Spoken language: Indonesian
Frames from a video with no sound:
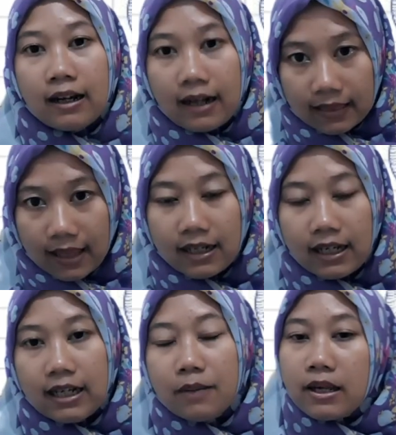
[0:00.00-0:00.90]
Nah,
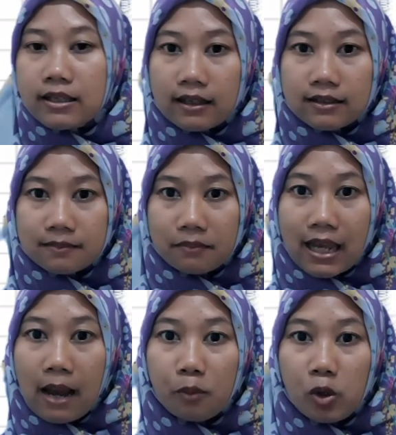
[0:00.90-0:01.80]
tadi ini
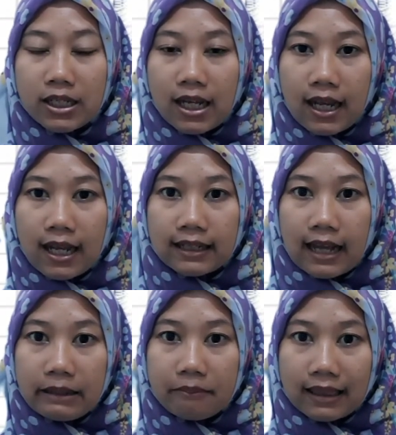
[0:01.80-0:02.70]
menyambung dengan
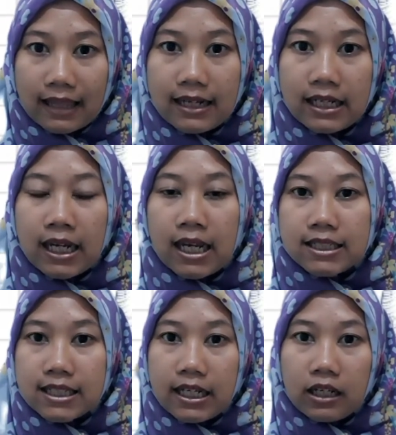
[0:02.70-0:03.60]
kalimat tadi.
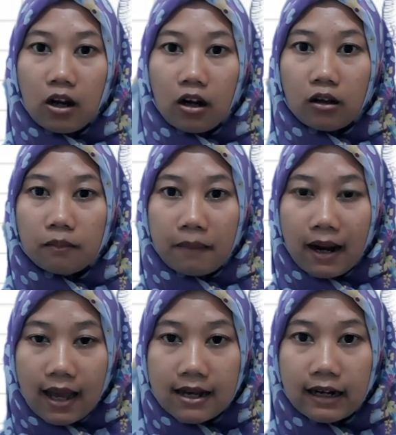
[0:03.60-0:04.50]
Jadi kalau
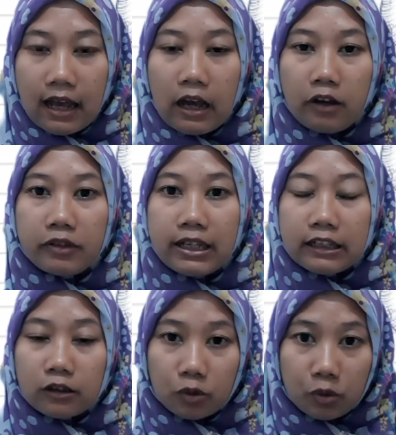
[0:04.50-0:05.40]
paragraf
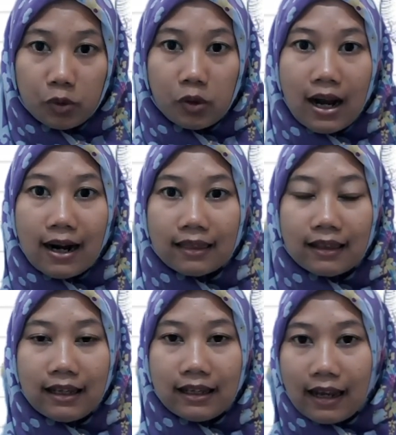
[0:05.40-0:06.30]
itu
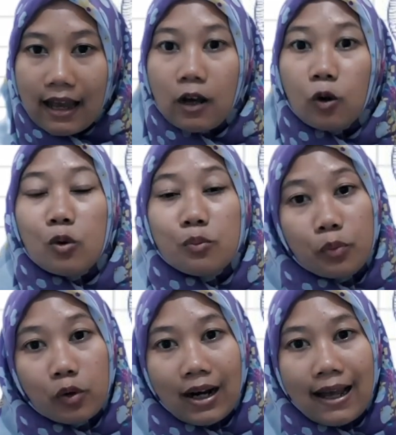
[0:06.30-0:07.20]
artinya
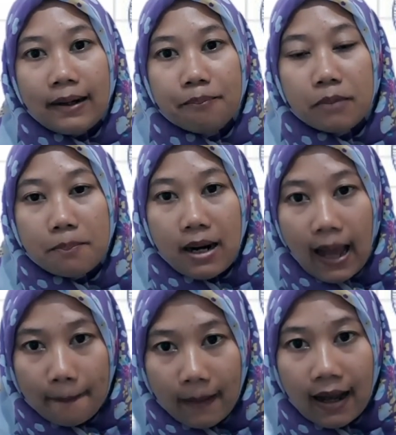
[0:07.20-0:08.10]
kumpulan
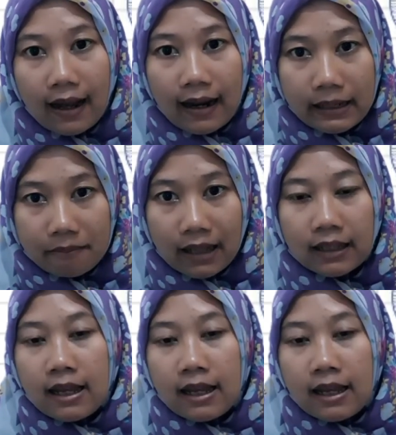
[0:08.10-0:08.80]
beberapa kalimat.